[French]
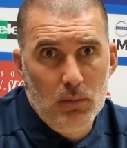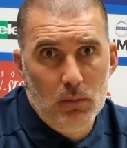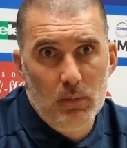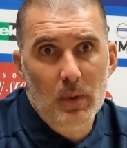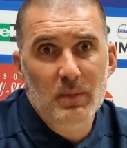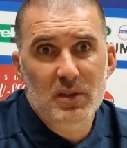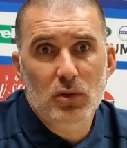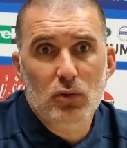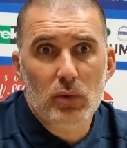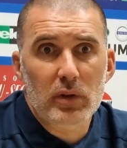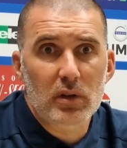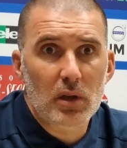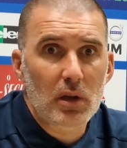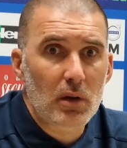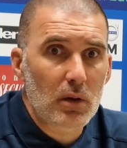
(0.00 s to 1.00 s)
même s'ils ont
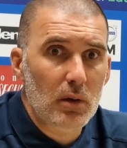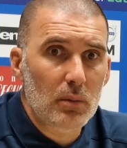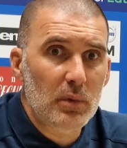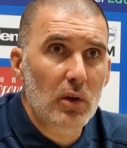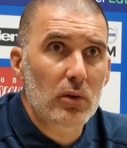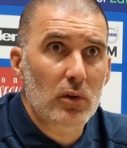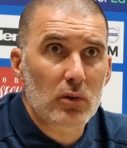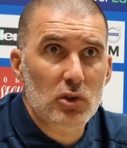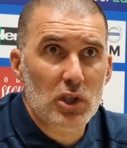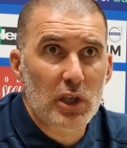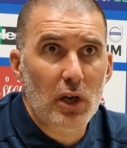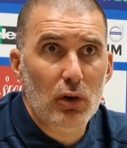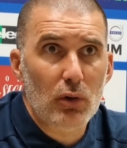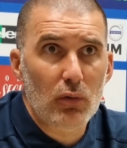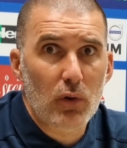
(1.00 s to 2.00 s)
été mis en danger
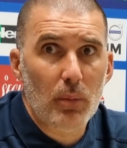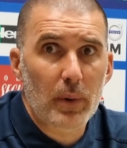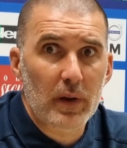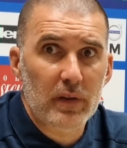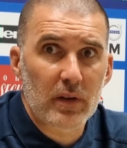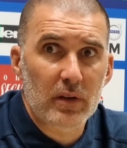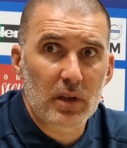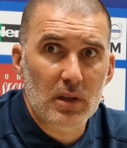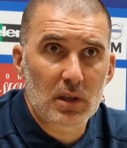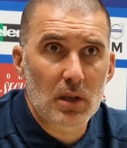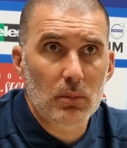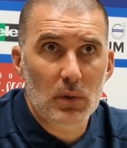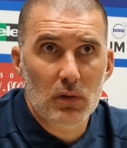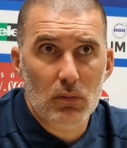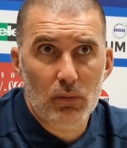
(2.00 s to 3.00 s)
quelques fois par
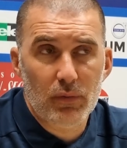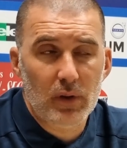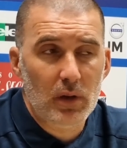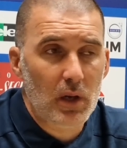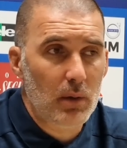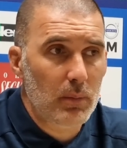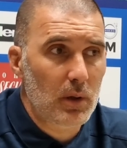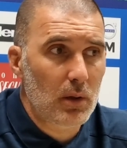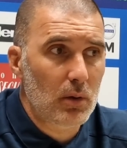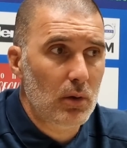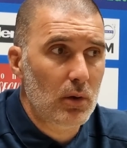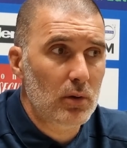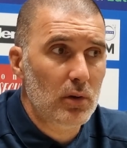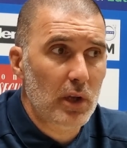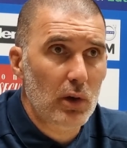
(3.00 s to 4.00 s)
Saint-Etienne, mais ils ont fait quand même
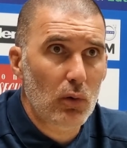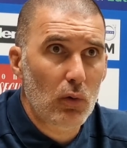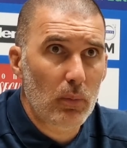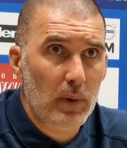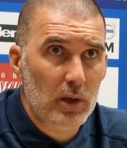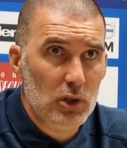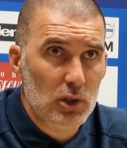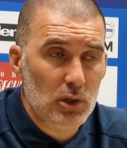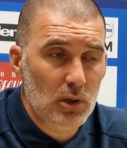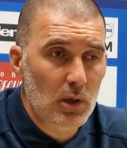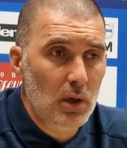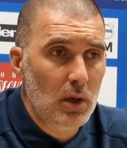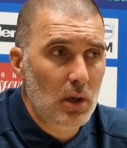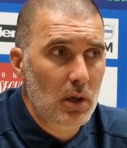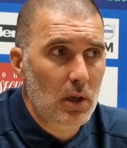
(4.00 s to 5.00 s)
un, très gros match.
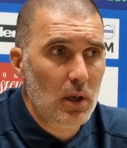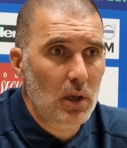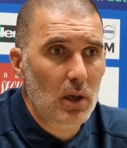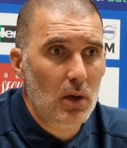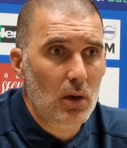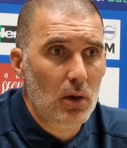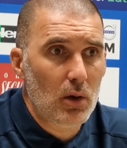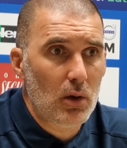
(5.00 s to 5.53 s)
Et